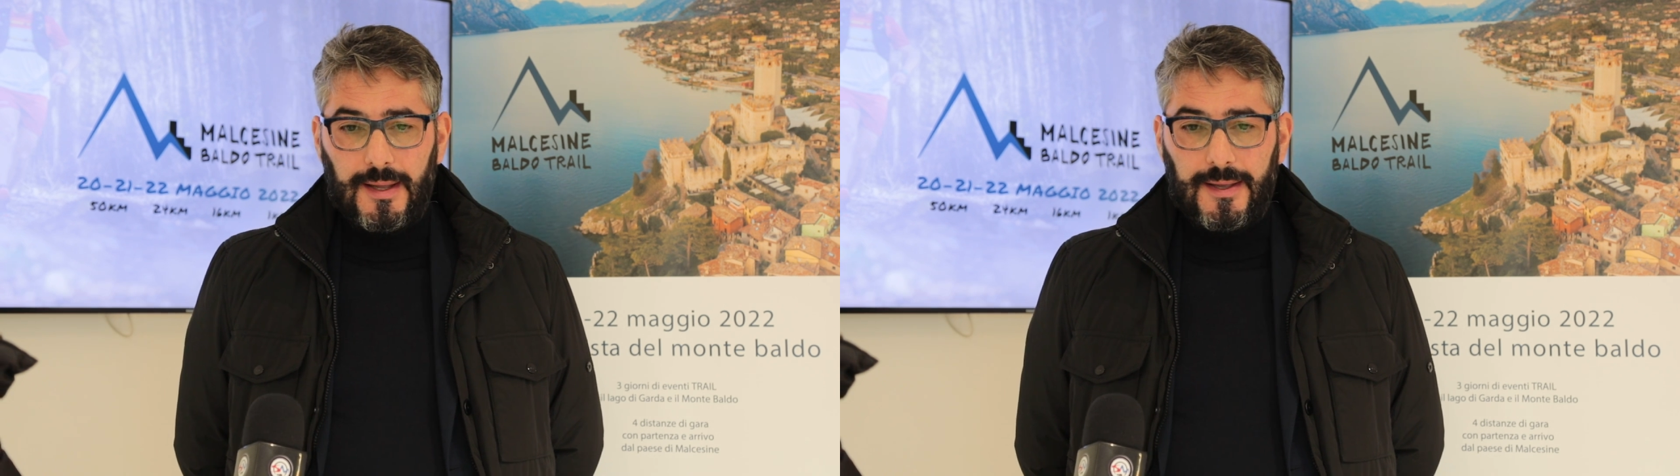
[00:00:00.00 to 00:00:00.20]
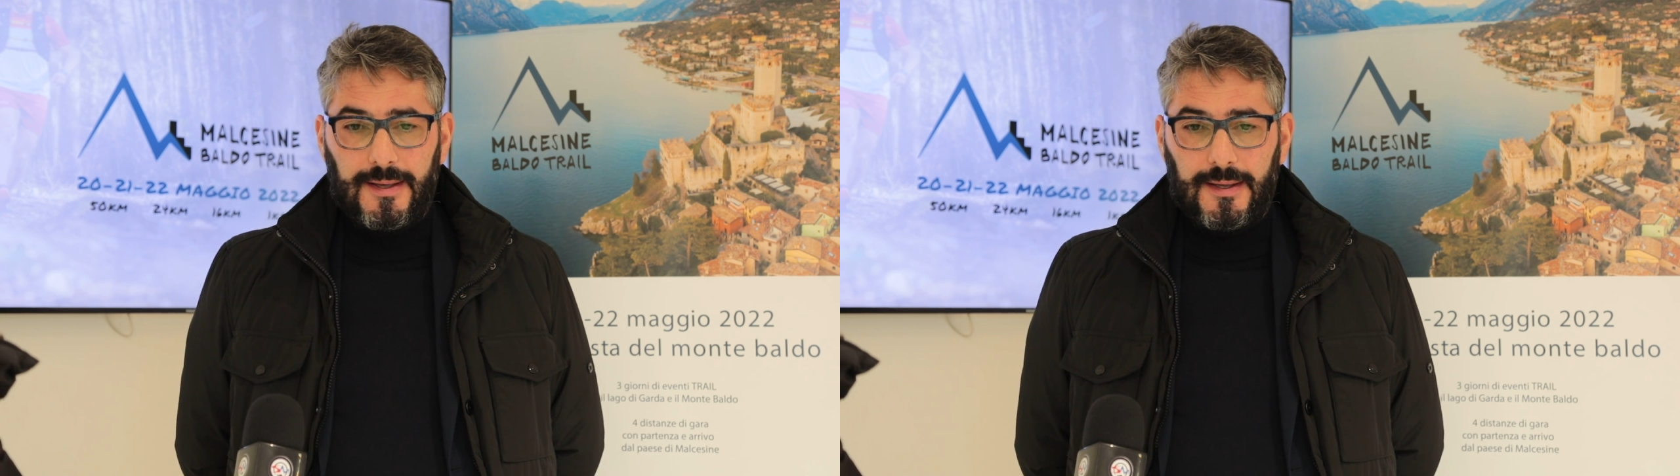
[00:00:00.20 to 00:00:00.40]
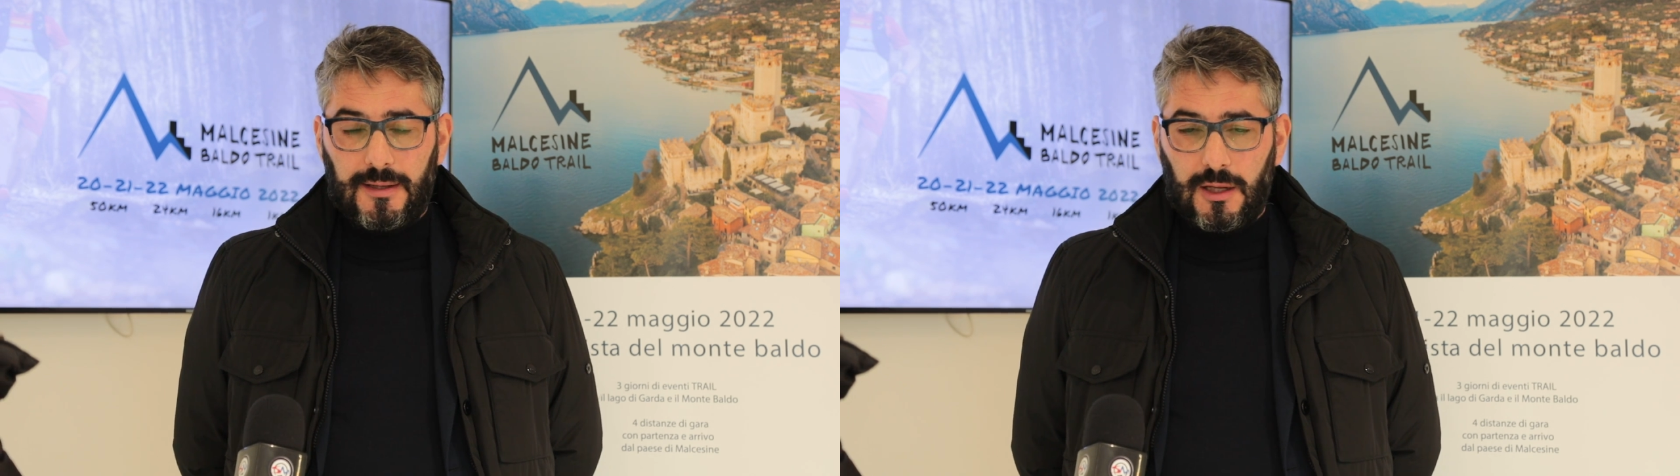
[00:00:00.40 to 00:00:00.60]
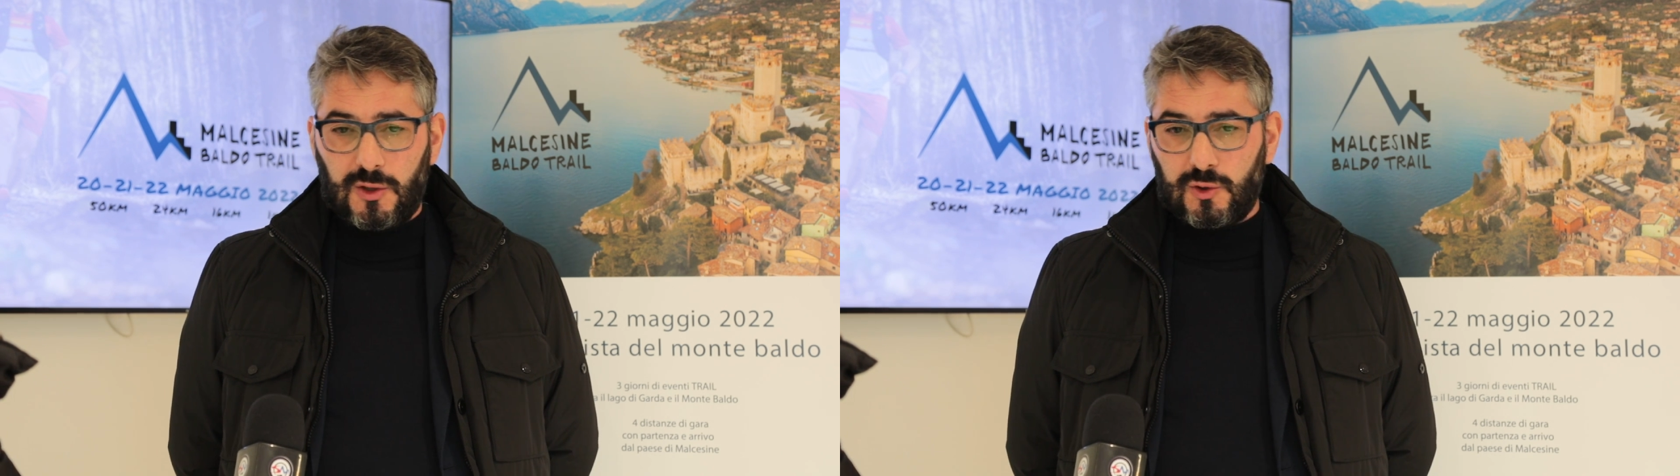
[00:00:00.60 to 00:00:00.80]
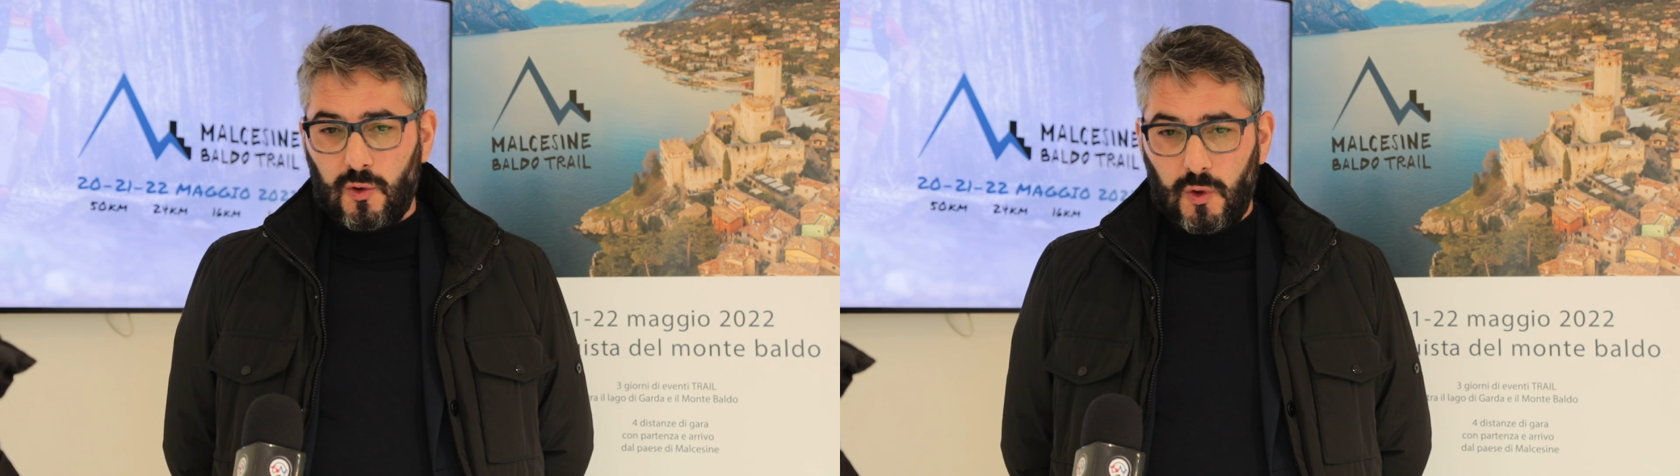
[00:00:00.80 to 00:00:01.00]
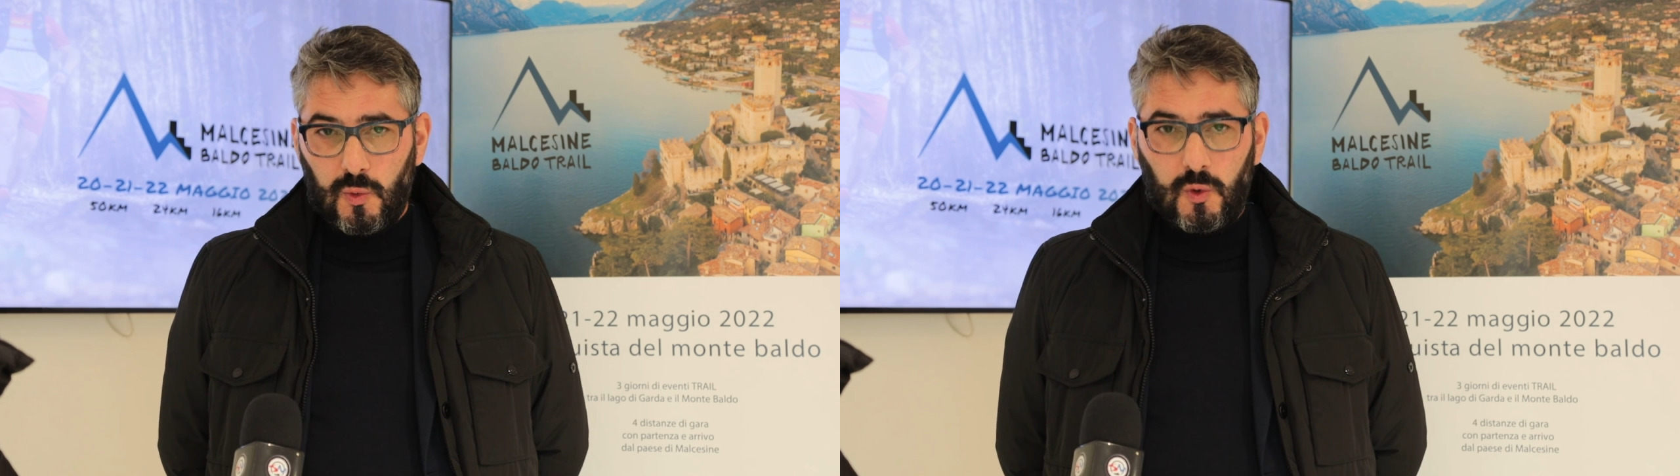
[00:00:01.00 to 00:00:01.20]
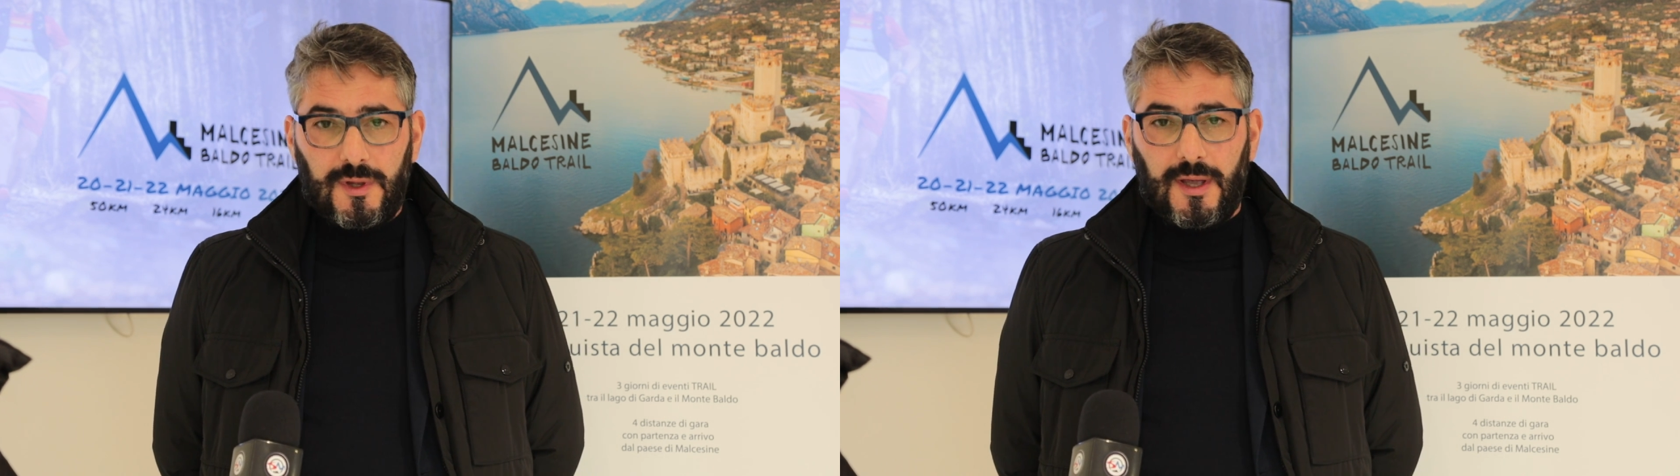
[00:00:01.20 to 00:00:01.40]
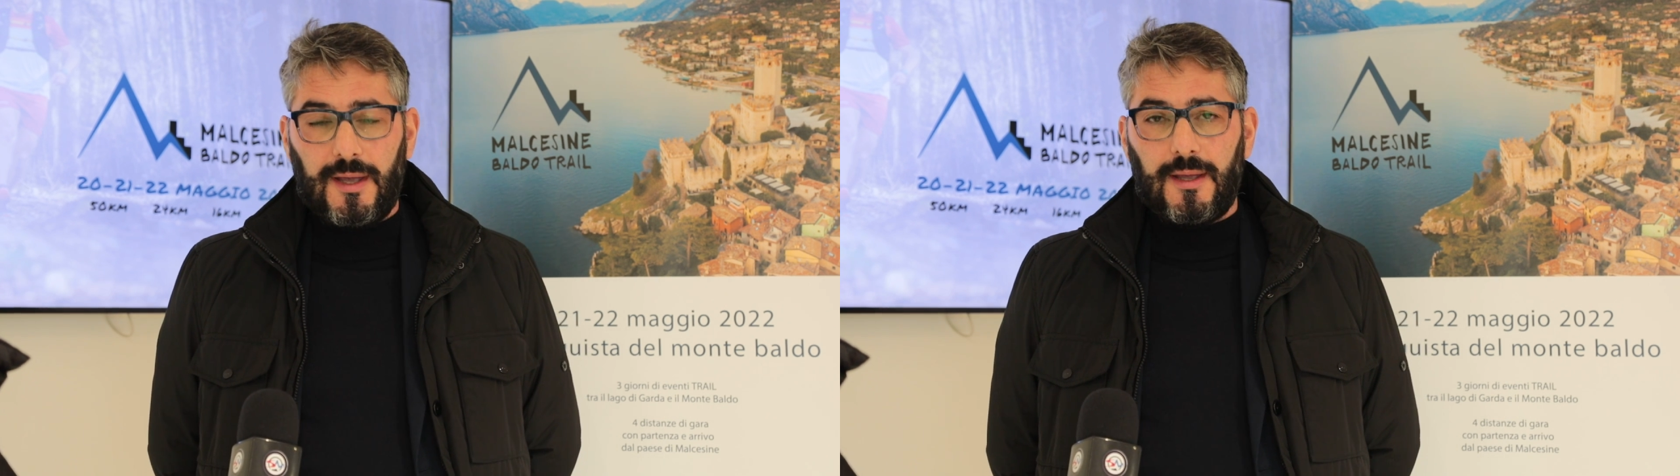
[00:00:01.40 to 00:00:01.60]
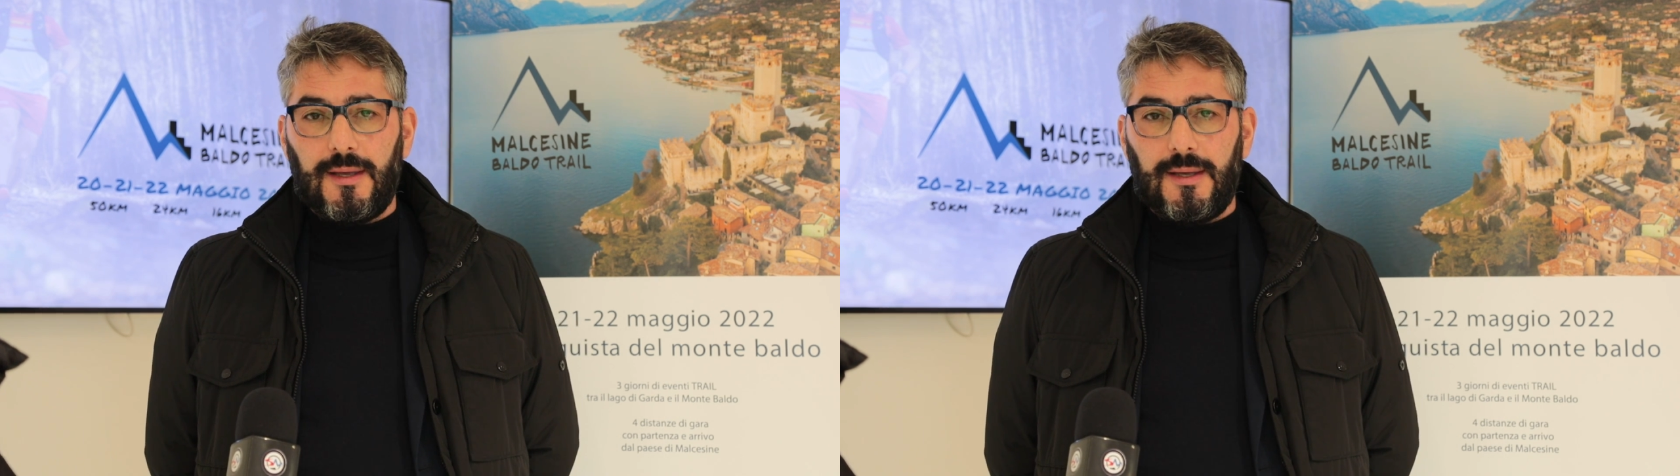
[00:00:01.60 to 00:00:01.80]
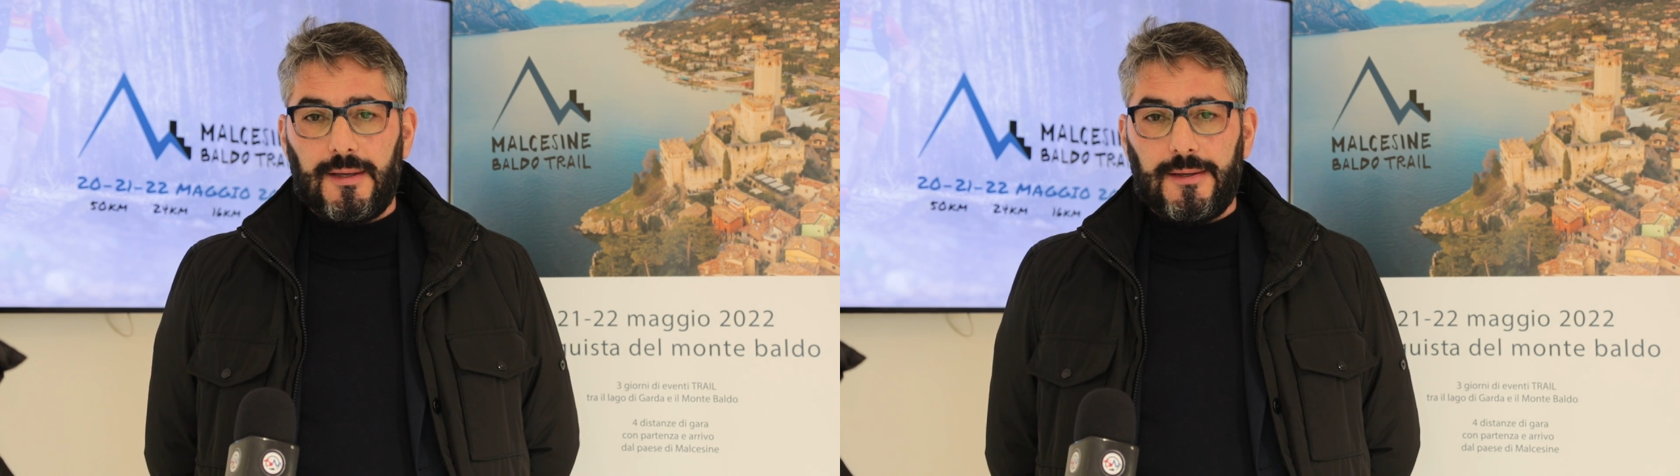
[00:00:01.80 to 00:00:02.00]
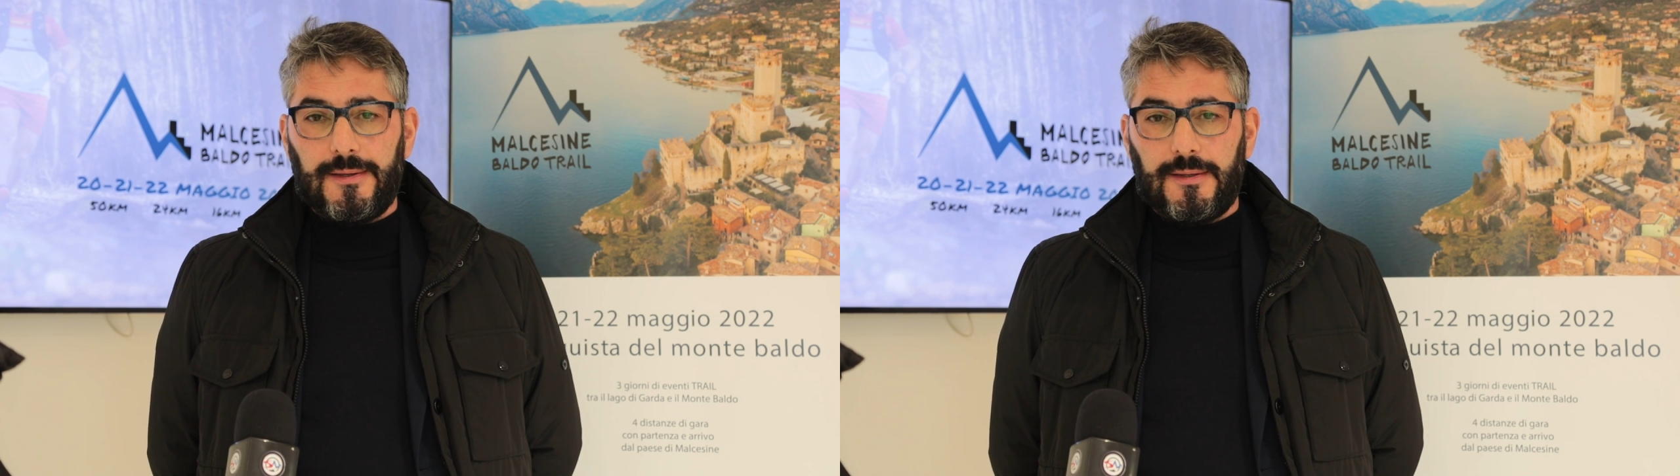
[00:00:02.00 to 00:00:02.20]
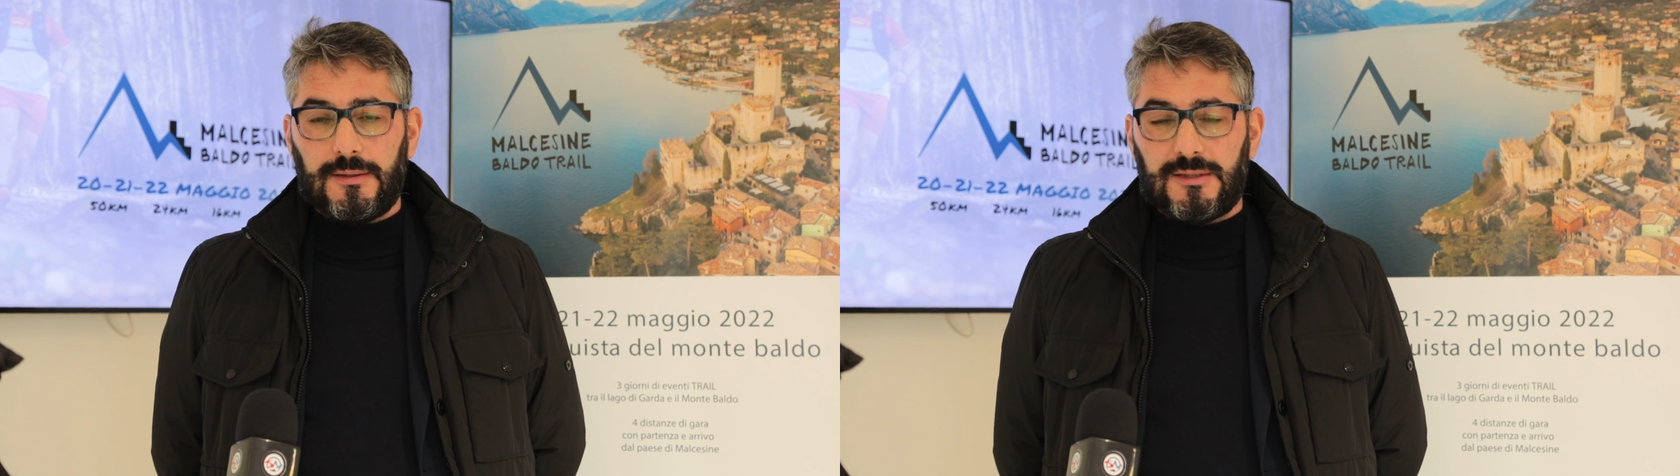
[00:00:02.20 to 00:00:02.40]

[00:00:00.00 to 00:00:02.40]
eh, nel nostro comune, eh,